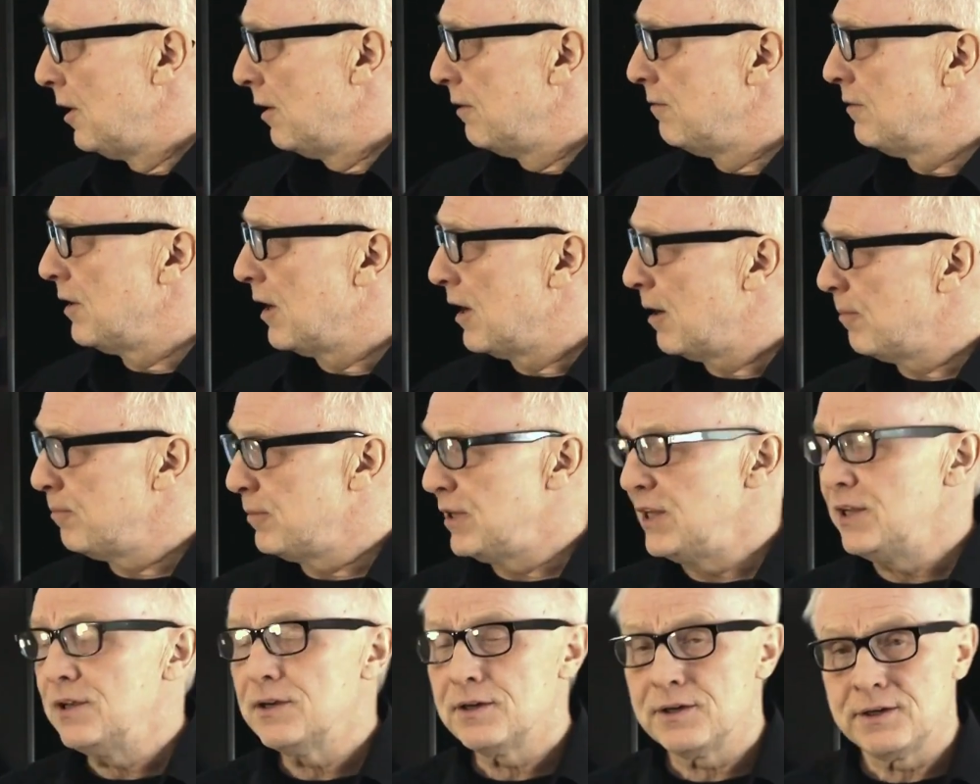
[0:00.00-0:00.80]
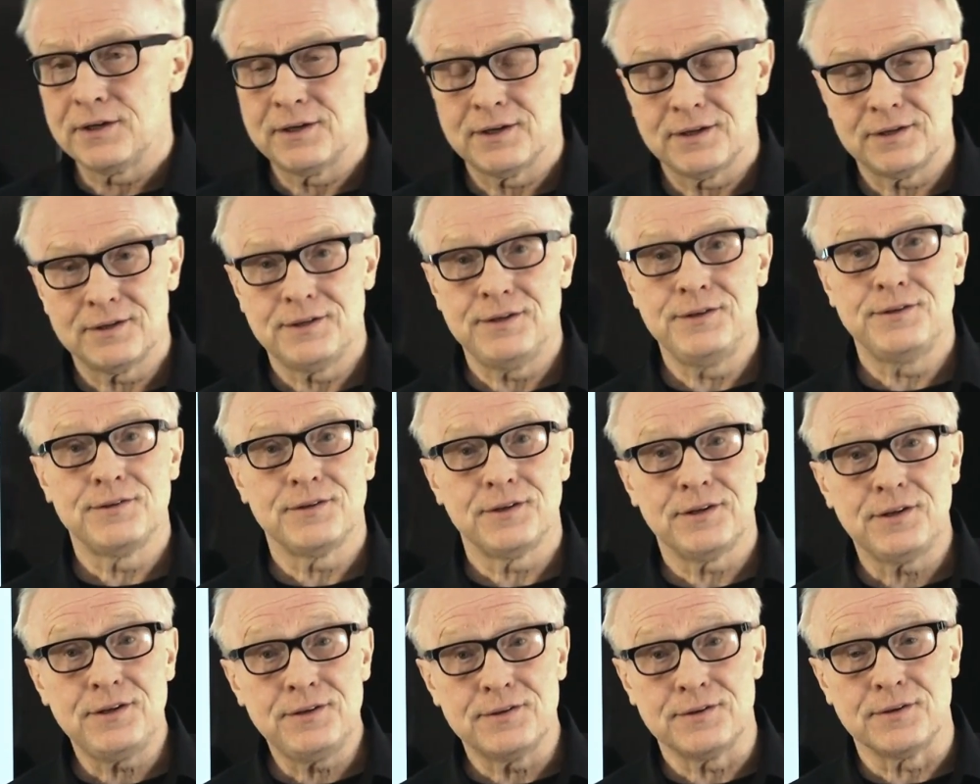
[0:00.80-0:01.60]
Wir haben hier
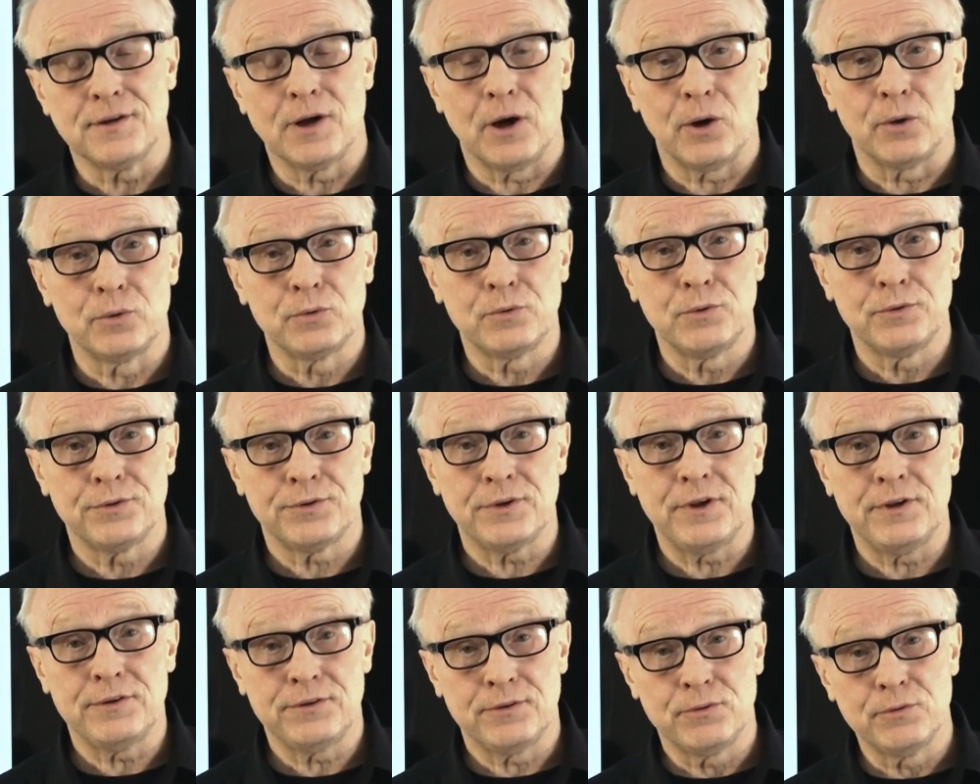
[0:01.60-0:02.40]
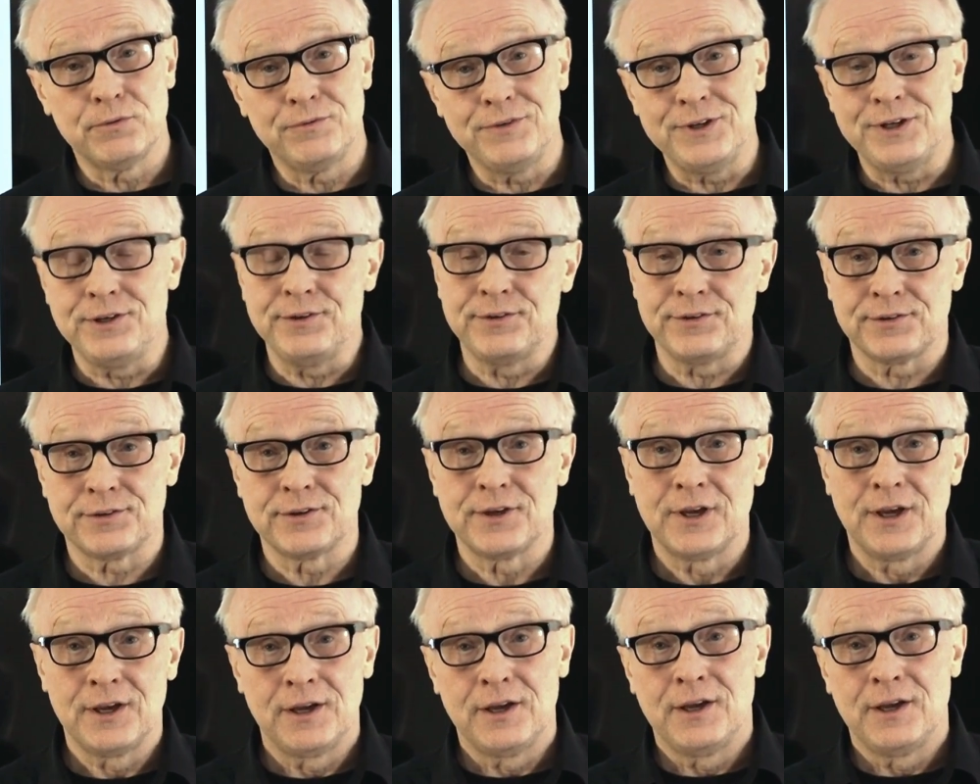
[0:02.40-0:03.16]
diese Riesenautos, SUVs,